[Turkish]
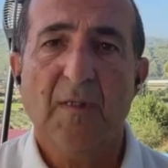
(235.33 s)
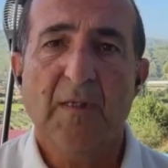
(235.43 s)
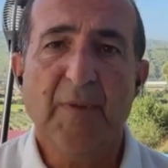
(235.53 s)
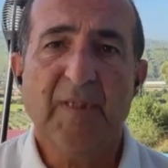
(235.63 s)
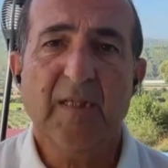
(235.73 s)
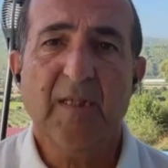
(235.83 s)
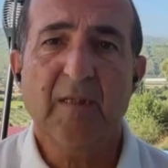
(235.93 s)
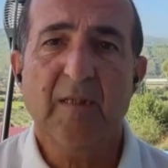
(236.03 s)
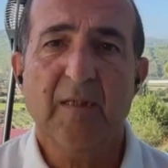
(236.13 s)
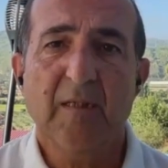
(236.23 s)
Tabii
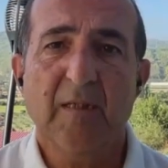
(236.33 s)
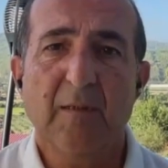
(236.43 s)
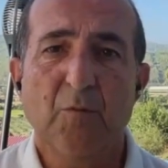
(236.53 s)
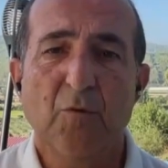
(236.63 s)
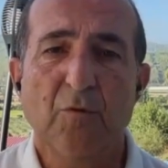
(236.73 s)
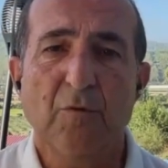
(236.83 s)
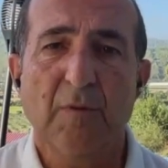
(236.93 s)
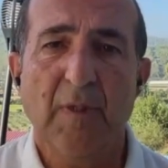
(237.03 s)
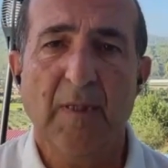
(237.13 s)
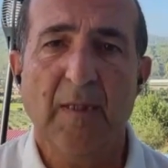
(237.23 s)
ki e, bu
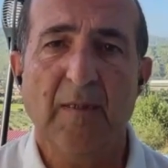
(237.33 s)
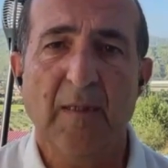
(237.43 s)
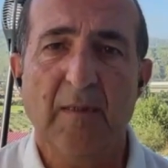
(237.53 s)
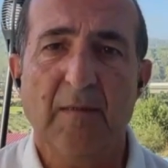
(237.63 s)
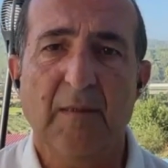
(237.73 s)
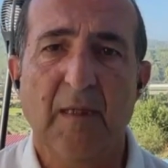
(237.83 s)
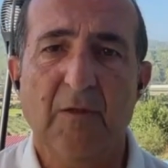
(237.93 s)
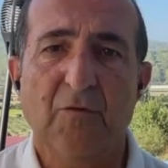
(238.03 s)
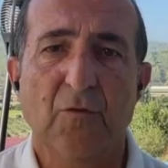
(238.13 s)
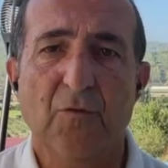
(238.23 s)
herhalde
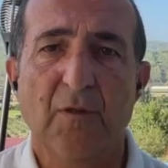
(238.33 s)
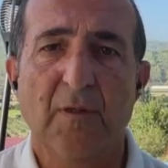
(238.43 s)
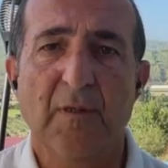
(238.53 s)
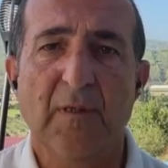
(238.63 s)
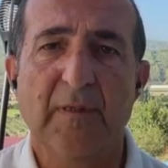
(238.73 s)
daha çok e,